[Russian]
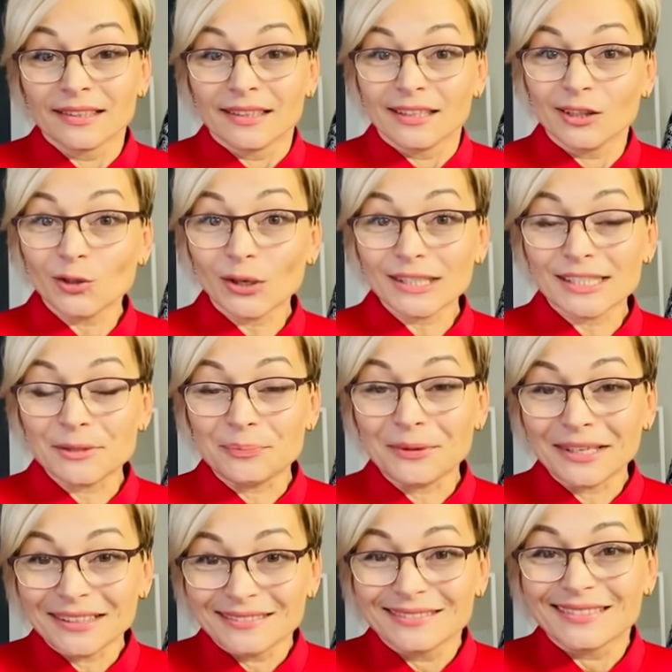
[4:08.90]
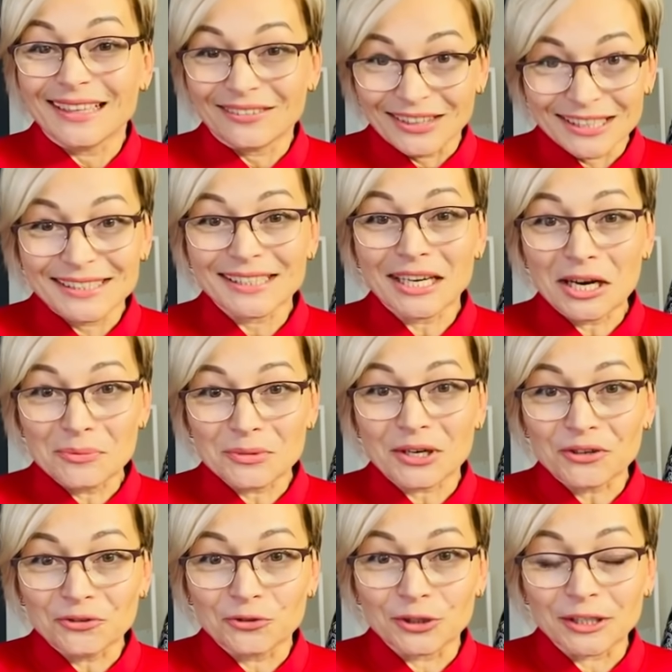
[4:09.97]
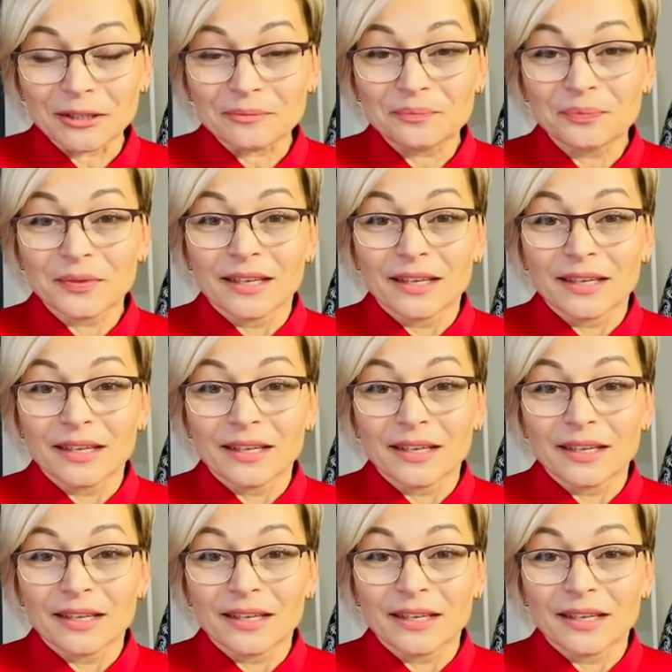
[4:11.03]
Ну а теперь давайте о марафоне.